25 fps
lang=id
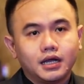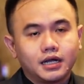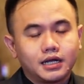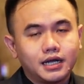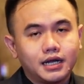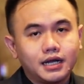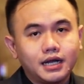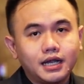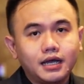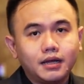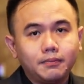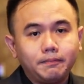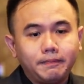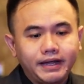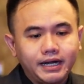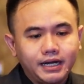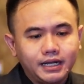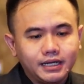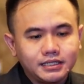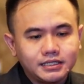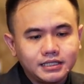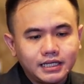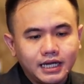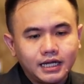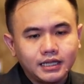Karena
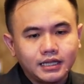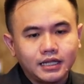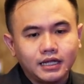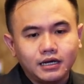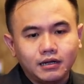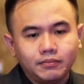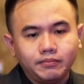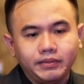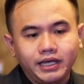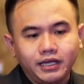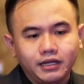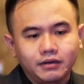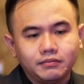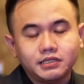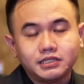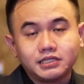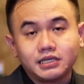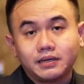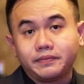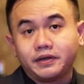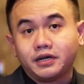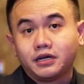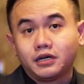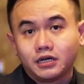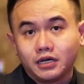pada saat Anda ingin
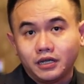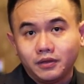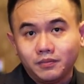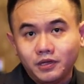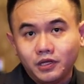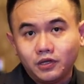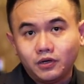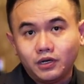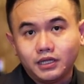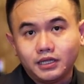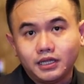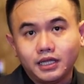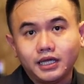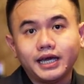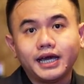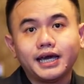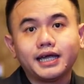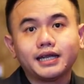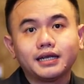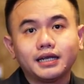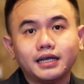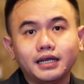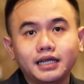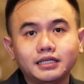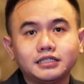mencapai herd immunity,
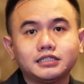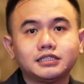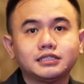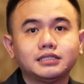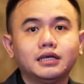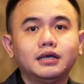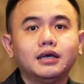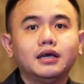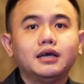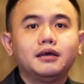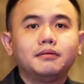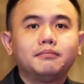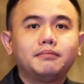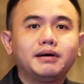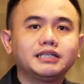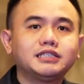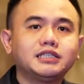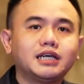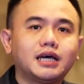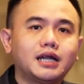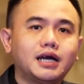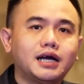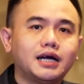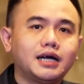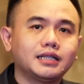at least
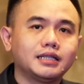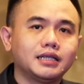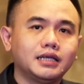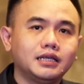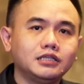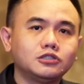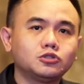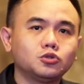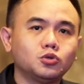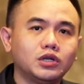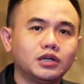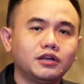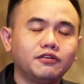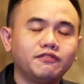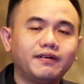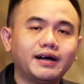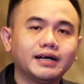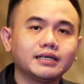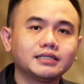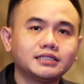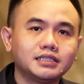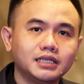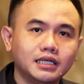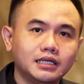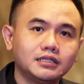masyarakat ini sudah
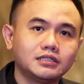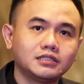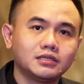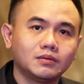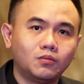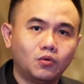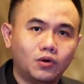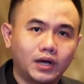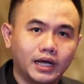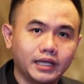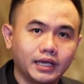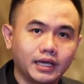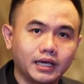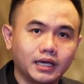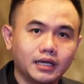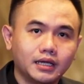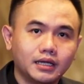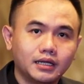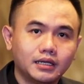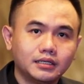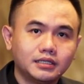divaksin semuanya.